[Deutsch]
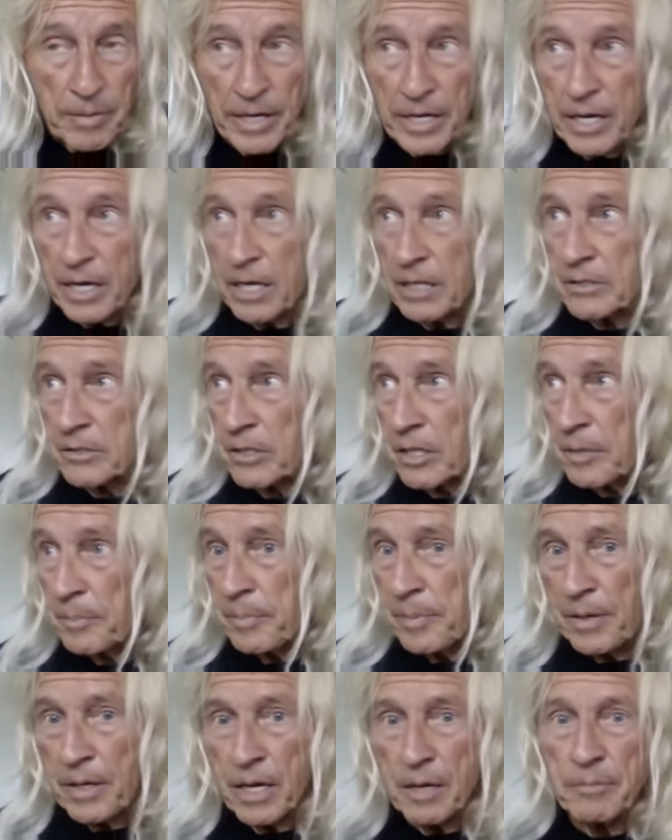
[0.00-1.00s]
Herr Meier
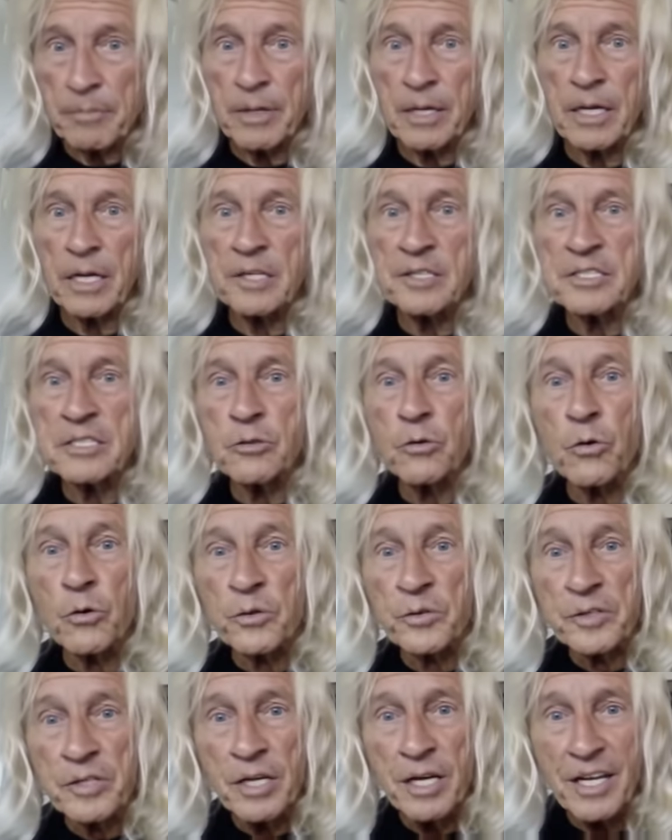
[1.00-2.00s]
hat Grippe, Herr Meier
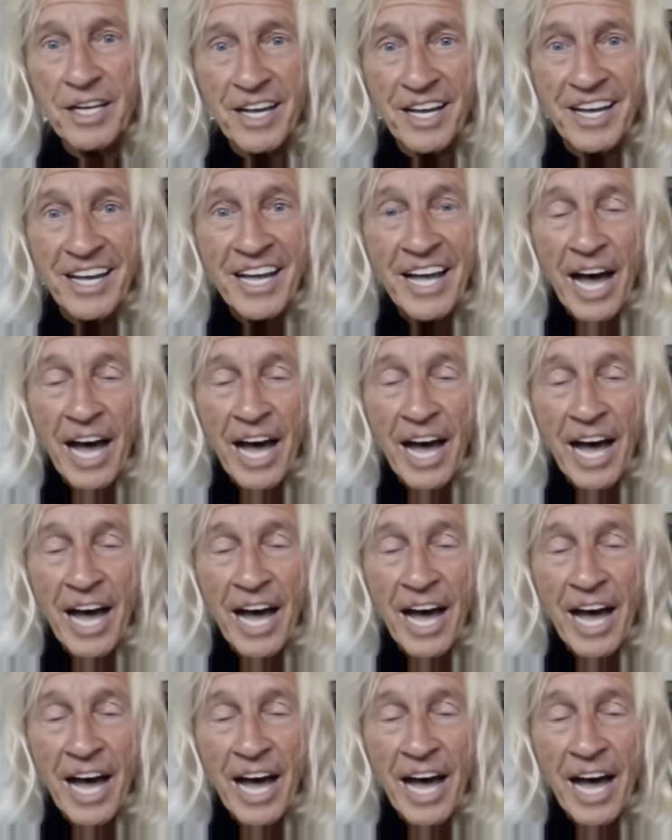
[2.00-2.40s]
ist tot.